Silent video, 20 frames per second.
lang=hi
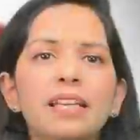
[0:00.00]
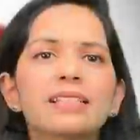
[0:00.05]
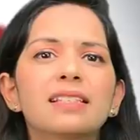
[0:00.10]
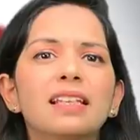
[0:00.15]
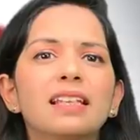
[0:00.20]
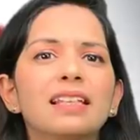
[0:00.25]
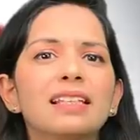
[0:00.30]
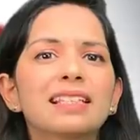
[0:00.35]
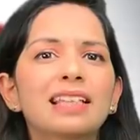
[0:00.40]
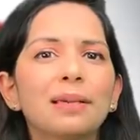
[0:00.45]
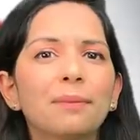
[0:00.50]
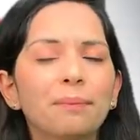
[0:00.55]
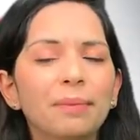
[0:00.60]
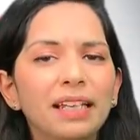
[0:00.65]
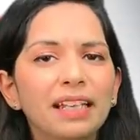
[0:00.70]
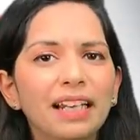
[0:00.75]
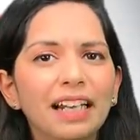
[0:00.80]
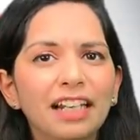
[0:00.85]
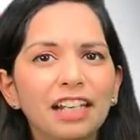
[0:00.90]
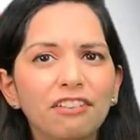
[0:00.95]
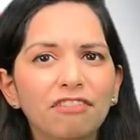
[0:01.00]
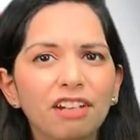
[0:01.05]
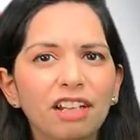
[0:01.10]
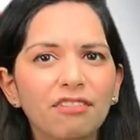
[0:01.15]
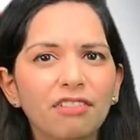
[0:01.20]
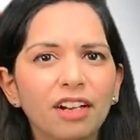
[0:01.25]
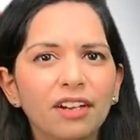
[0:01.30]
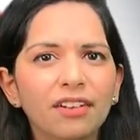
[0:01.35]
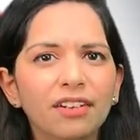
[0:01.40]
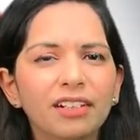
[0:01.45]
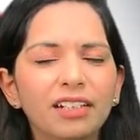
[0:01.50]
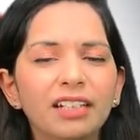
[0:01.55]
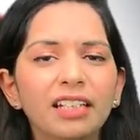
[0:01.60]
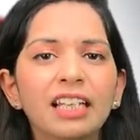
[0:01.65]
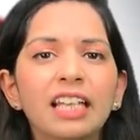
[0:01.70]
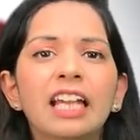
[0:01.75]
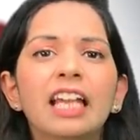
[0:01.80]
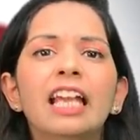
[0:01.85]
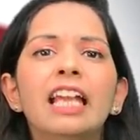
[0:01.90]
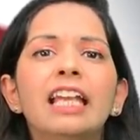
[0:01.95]
पी सीरीज के पी नाइनटी फाइव हंड्रेड
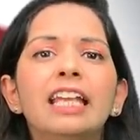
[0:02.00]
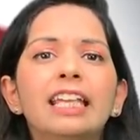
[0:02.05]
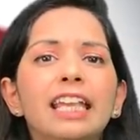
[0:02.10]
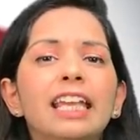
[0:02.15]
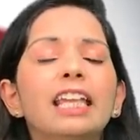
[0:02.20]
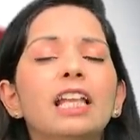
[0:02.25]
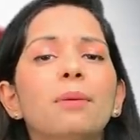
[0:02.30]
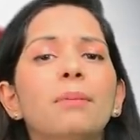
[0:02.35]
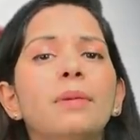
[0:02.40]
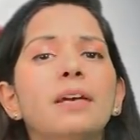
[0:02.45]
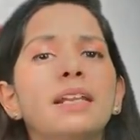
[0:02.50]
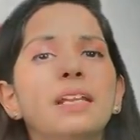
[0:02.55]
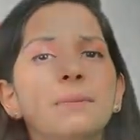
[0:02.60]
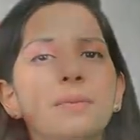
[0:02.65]
ये नंबर